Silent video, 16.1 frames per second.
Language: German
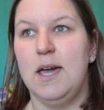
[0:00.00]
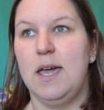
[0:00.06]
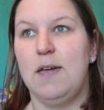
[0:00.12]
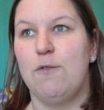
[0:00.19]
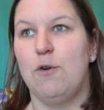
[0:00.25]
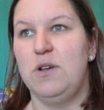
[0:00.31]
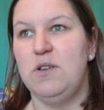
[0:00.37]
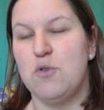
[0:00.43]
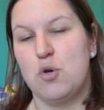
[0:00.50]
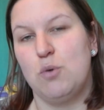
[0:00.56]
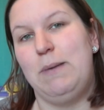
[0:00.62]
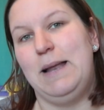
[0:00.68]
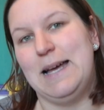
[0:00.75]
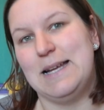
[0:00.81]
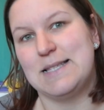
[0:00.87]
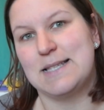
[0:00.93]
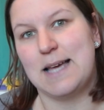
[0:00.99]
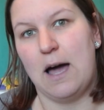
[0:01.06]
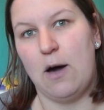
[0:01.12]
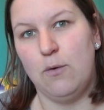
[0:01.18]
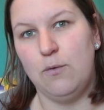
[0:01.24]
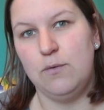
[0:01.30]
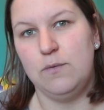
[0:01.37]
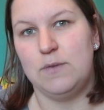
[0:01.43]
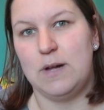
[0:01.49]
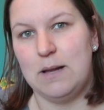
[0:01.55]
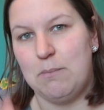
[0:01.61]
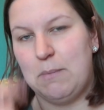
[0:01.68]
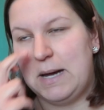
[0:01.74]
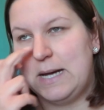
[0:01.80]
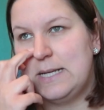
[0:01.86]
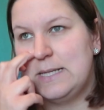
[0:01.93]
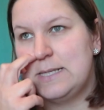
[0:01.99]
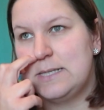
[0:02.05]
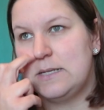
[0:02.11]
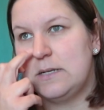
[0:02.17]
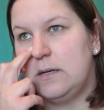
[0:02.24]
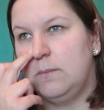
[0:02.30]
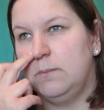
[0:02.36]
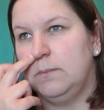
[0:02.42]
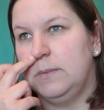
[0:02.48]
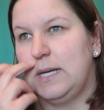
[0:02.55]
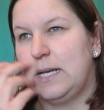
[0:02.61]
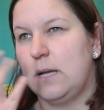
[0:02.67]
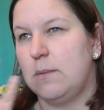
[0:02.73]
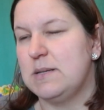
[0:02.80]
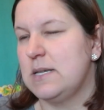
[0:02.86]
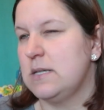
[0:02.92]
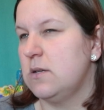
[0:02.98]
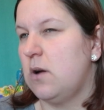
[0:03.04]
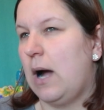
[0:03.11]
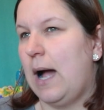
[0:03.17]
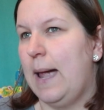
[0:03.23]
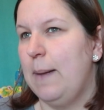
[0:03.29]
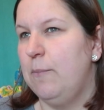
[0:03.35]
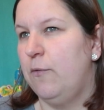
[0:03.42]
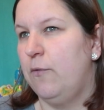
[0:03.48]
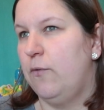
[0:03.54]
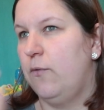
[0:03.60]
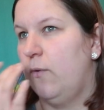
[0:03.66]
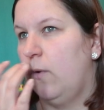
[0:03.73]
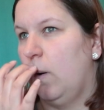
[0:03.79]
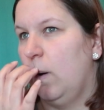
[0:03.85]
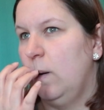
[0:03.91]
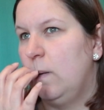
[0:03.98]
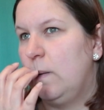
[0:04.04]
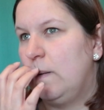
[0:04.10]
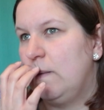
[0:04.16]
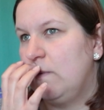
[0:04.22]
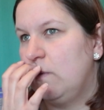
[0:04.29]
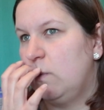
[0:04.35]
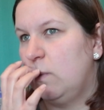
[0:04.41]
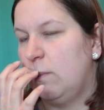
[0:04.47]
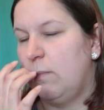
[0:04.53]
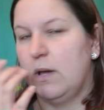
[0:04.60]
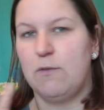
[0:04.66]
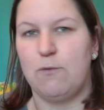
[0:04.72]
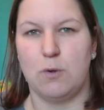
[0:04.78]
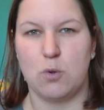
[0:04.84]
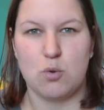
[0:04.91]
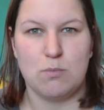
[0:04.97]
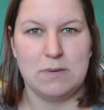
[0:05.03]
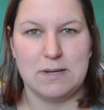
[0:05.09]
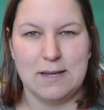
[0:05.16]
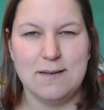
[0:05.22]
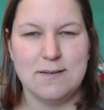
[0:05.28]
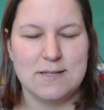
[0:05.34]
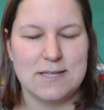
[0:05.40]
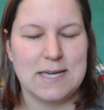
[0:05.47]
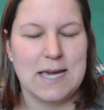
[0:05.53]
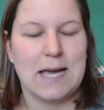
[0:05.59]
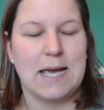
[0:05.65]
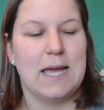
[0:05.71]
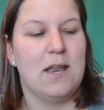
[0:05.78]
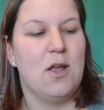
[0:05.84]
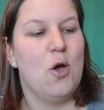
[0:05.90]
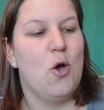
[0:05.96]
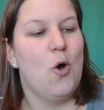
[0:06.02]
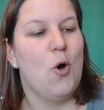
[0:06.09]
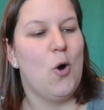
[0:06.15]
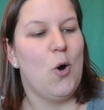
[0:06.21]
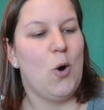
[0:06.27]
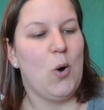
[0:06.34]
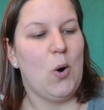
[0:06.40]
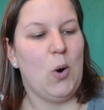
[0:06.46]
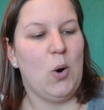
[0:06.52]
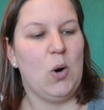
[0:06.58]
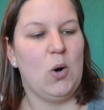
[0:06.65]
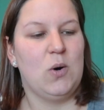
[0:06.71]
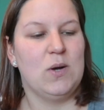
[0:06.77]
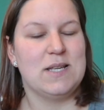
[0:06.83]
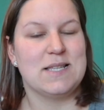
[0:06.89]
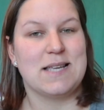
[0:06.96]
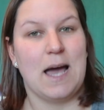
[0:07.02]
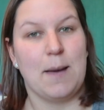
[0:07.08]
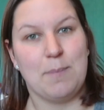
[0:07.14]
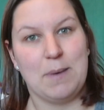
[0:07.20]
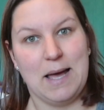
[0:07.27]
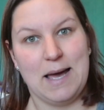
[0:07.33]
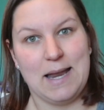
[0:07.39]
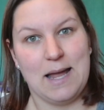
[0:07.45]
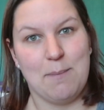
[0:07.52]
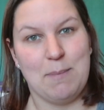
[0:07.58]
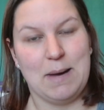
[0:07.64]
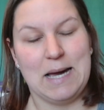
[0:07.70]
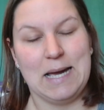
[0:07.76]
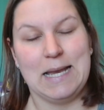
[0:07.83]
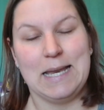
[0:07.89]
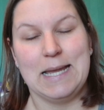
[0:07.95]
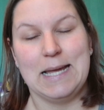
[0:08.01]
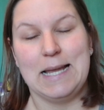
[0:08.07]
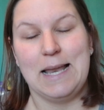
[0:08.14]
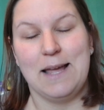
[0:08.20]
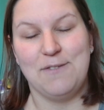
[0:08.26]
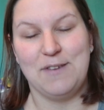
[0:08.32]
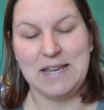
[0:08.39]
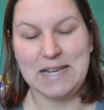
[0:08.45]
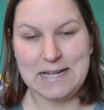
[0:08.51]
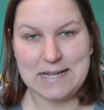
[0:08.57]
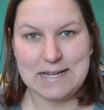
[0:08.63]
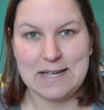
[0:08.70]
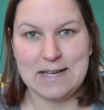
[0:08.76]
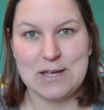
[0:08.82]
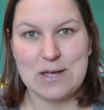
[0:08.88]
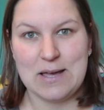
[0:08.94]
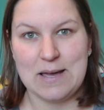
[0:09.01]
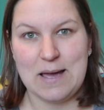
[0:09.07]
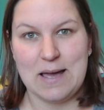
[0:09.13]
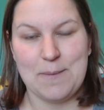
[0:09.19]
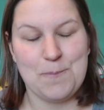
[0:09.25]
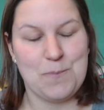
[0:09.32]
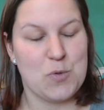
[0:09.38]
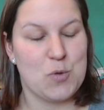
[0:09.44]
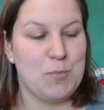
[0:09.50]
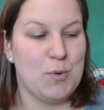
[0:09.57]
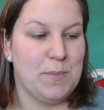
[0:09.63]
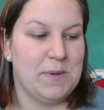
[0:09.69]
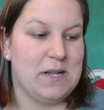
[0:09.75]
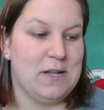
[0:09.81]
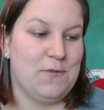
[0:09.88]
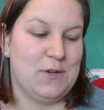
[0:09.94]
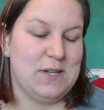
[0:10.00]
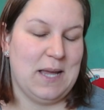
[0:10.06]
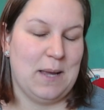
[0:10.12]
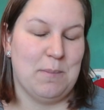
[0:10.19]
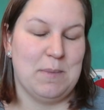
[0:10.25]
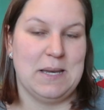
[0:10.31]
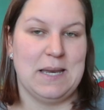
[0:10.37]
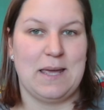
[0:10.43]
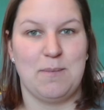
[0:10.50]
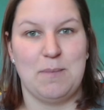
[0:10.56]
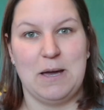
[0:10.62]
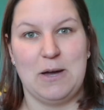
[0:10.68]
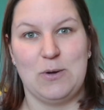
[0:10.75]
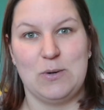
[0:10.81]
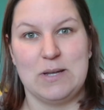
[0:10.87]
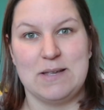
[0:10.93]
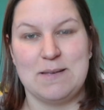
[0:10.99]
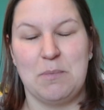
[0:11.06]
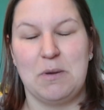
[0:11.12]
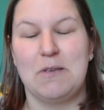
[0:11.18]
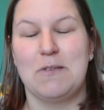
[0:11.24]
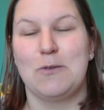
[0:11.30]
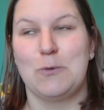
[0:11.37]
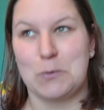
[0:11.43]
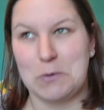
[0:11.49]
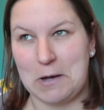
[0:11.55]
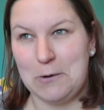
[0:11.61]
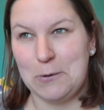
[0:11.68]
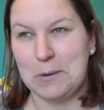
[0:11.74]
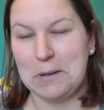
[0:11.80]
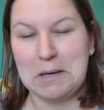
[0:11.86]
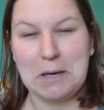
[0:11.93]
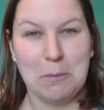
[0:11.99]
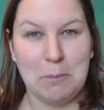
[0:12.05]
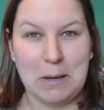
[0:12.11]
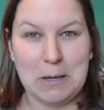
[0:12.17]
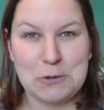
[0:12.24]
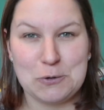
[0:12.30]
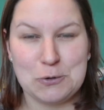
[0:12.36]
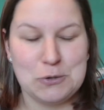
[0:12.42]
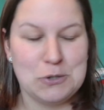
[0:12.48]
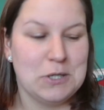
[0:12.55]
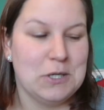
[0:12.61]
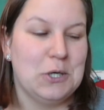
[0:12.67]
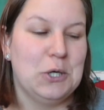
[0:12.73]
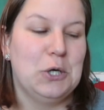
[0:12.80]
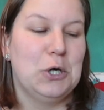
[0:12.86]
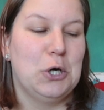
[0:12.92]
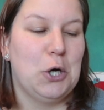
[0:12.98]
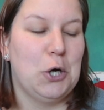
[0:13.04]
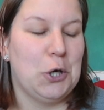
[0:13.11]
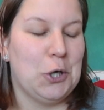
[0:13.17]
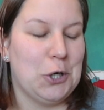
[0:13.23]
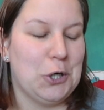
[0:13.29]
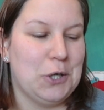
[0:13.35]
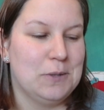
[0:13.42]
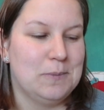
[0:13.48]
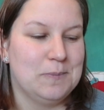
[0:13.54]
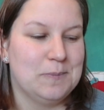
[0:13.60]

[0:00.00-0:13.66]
Ich wollte schon mal eins kaufen, weil meins, ähm, ich glaube, es ist noch halb voll oder so, aber ich wollte schon mal ne, sicher gehen. Und es gab leider mein Lavendel-Spülmittel ähm, von Denkmit nicht mehr und das habe ich so traurig gemacht und oh,